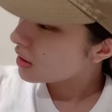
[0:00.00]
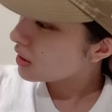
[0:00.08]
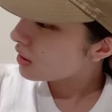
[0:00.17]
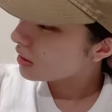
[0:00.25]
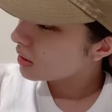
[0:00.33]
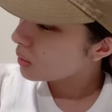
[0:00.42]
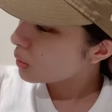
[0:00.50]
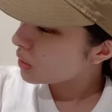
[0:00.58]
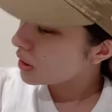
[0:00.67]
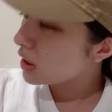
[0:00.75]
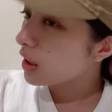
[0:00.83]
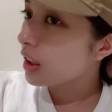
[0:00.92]
せずに投
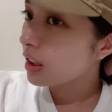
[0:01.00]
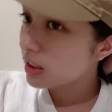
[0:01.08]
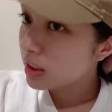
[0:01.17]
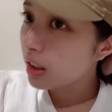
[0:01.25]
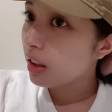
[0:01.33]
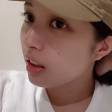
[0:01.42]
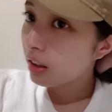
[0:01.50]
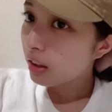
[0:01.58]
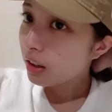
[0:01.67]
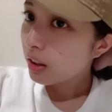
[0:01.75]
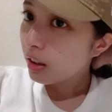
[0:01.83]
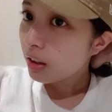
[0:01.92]
資やからさ
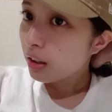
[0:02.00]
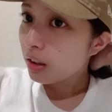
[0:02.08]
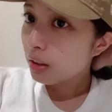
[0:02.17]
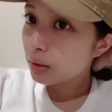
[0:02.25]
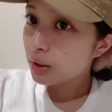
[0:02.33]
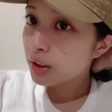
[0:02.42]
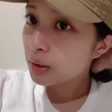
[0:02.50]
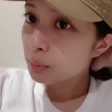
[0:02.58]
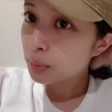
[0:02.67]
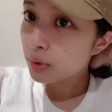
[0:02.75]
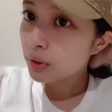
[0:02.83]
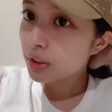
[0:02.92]
え
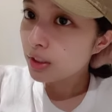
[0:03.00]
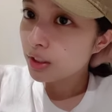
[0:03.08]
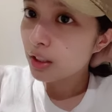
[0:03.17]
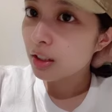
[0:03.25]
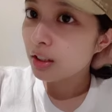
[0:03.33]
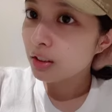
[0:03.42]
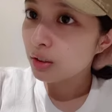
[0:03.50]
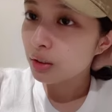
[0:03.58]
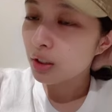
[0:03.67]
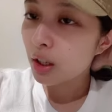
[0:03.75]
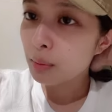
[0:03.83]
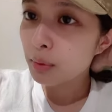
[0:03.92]
シンプルにさ、ちょっ
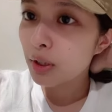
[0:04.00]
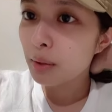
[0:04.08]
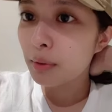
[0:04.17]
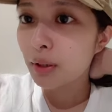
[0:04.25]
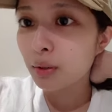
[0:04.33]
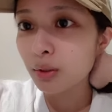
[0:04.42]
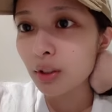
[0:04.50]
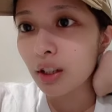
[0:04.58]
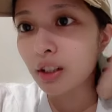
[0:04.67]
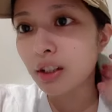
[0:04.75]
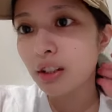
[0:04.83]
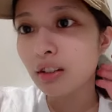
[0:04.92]
とだいぶやばいこと
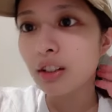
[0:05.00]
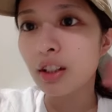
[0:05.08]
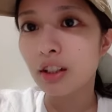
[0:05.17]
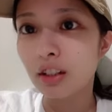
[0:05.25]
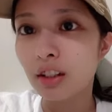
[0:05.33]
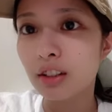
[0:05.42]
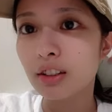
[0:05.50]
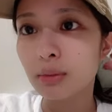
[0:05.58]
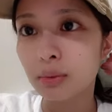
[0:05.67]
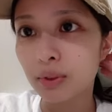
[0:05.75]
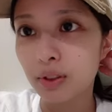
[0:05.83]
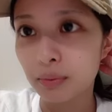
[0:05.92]
やってるんやんか、自
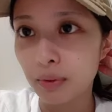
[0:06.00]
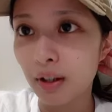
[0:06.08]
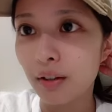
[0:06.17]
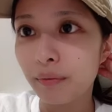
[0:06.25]
分今。